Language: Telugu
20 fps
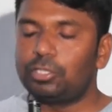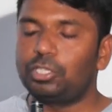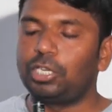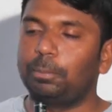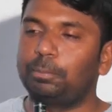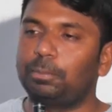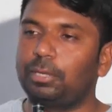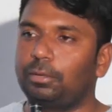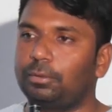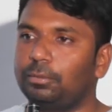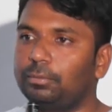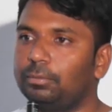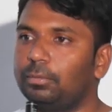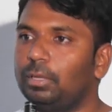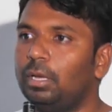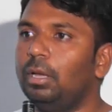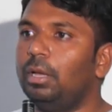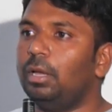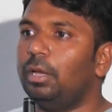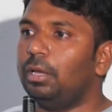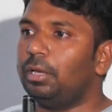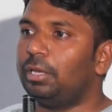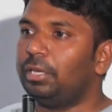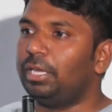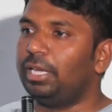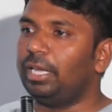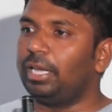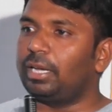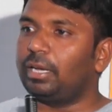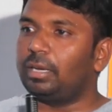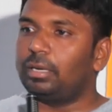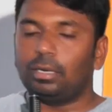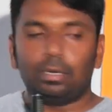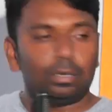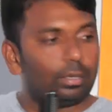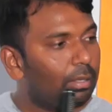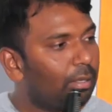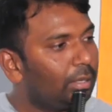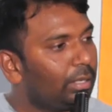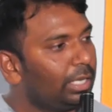చెప్తాను ఈ
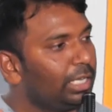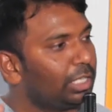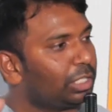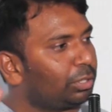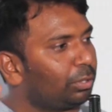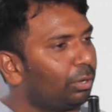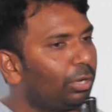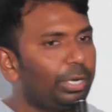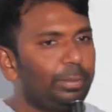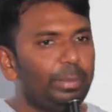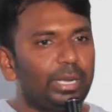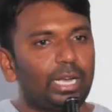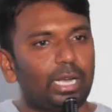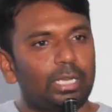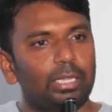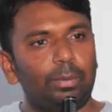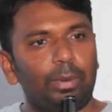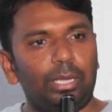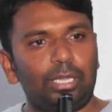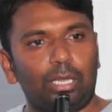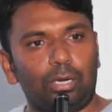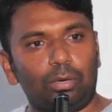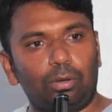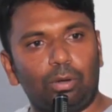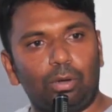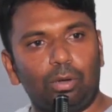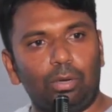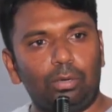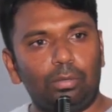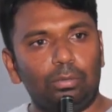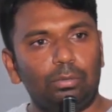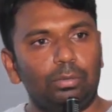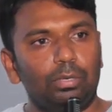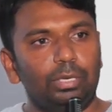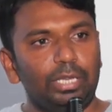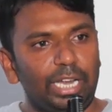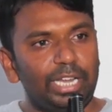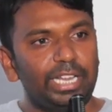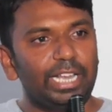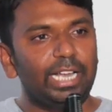ఈ స్టోరీ మీకు అర్థమైందనుకో
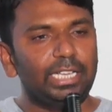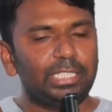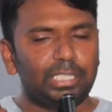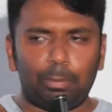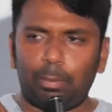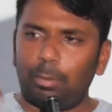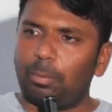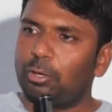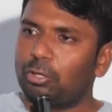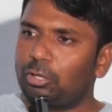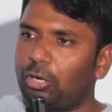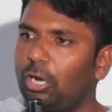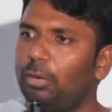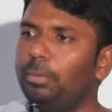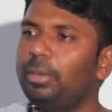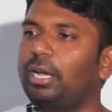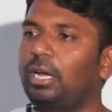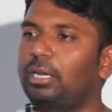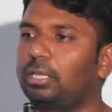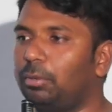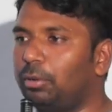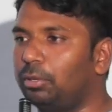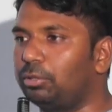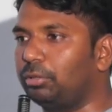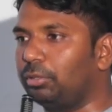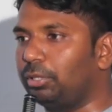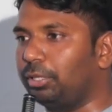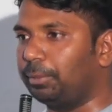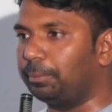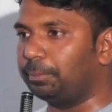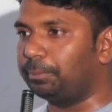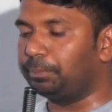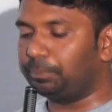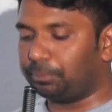నేను ఏం చెప్పబోతున్నానో మీకు అర్థమవుతుంది